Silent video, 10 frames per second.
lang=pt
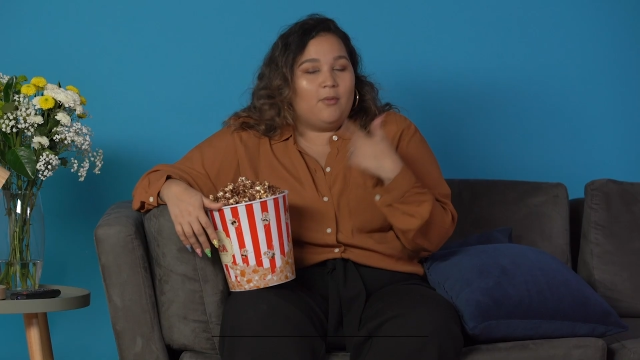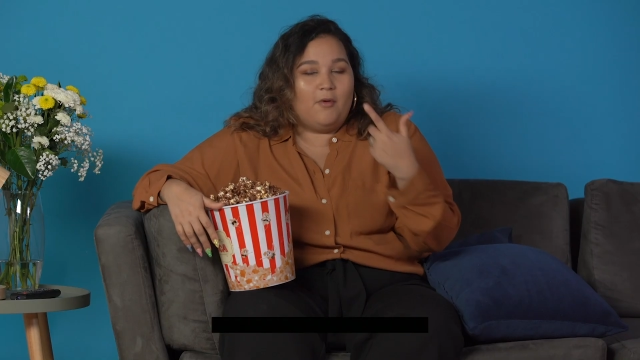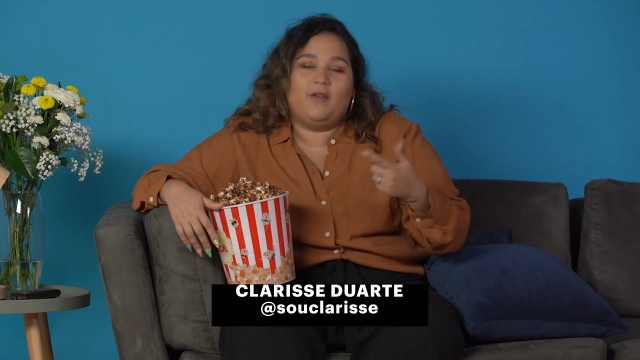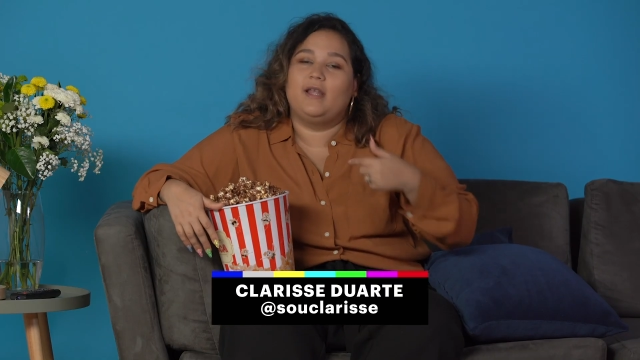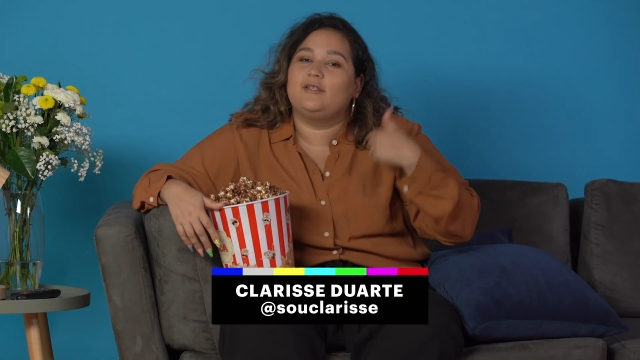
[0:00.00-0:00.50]
Como
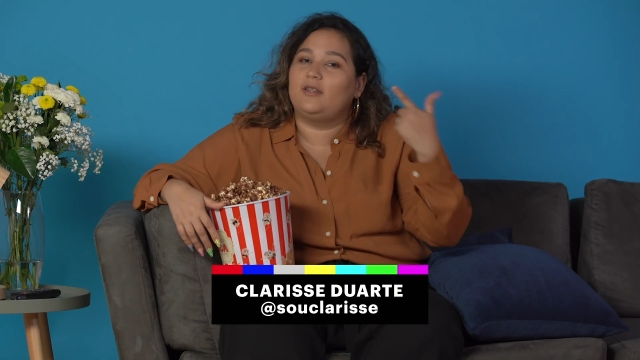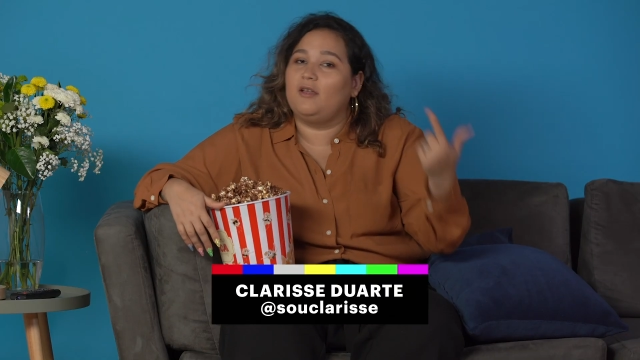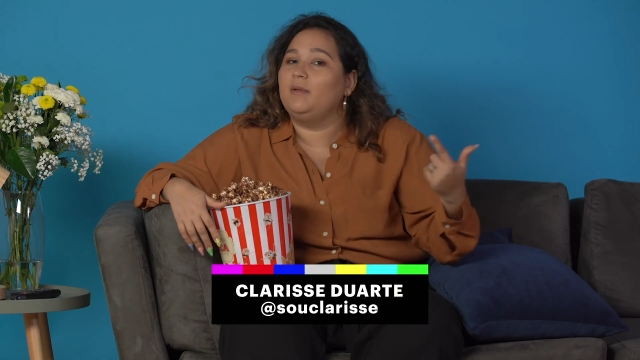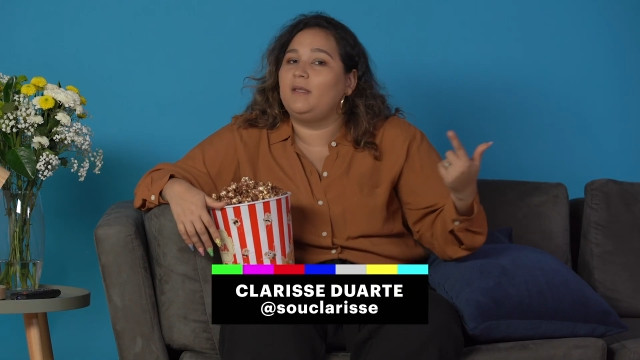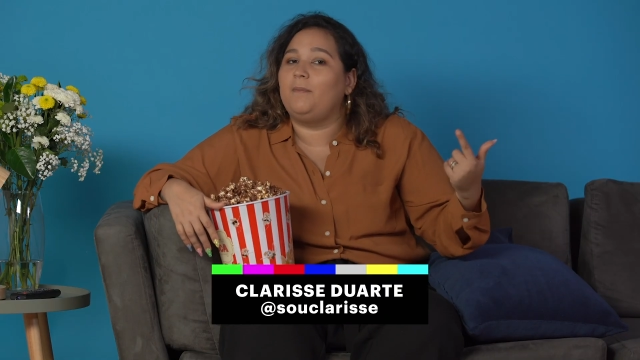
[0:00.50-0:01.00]
eu falei, só
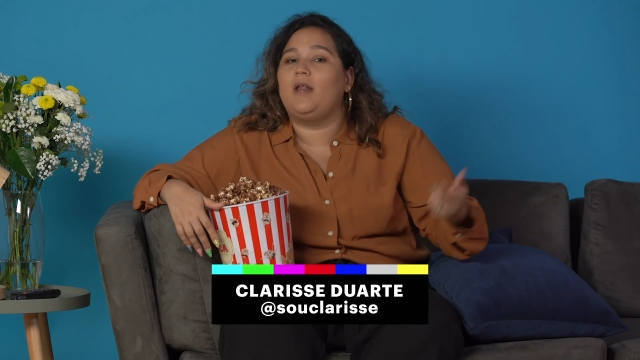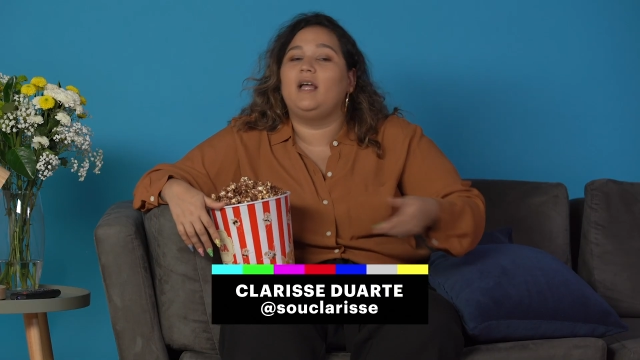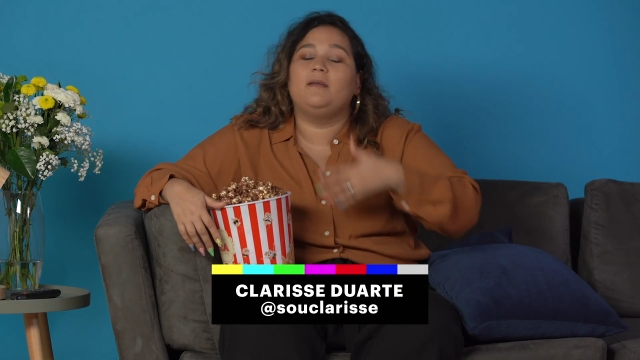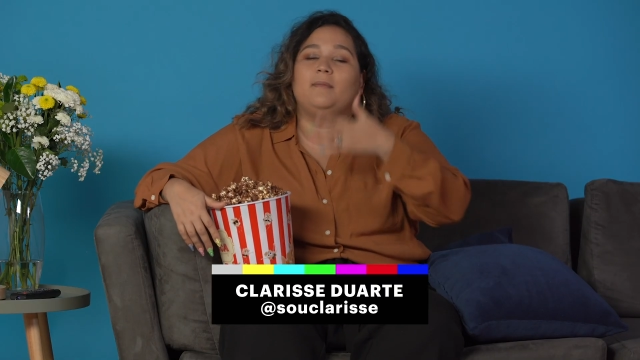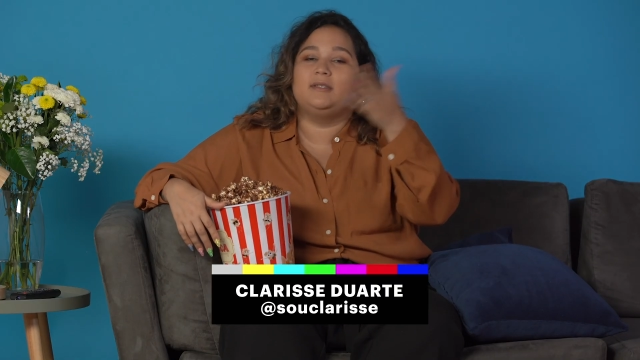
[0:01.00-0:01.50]
tem uma
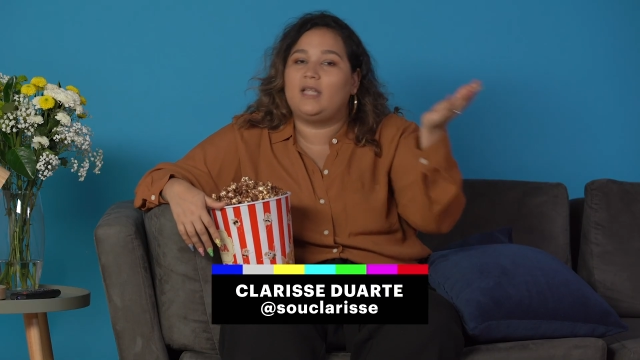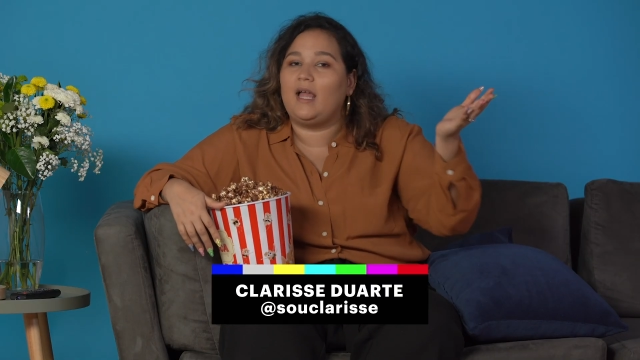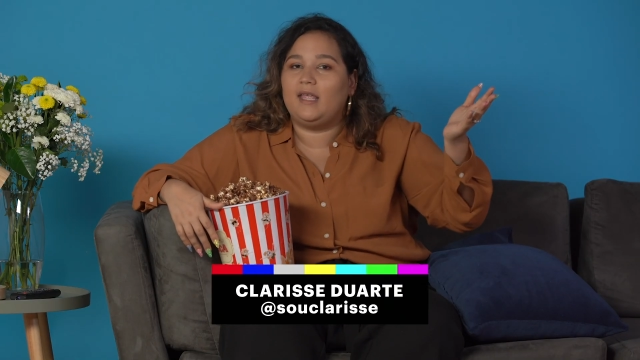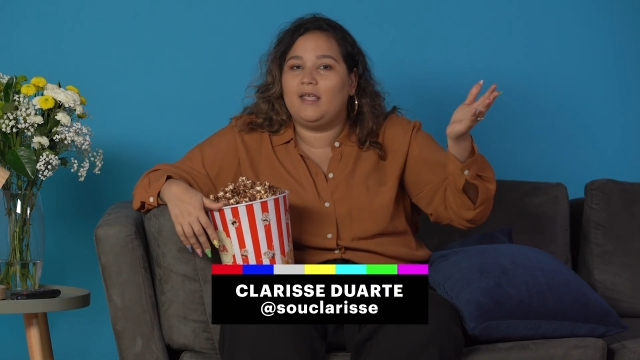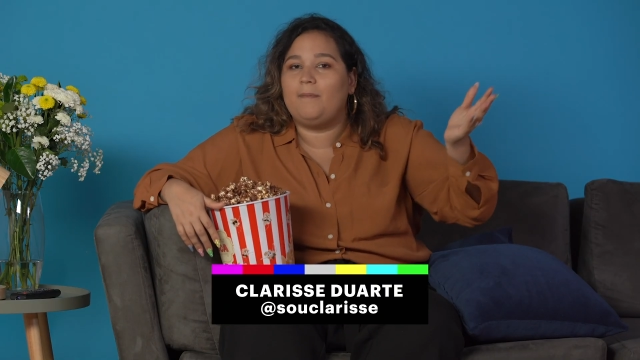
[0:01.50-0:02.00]
temporada, mas tá
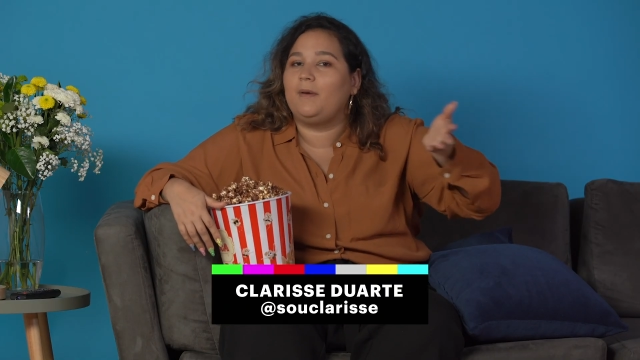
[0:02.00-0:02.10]
aí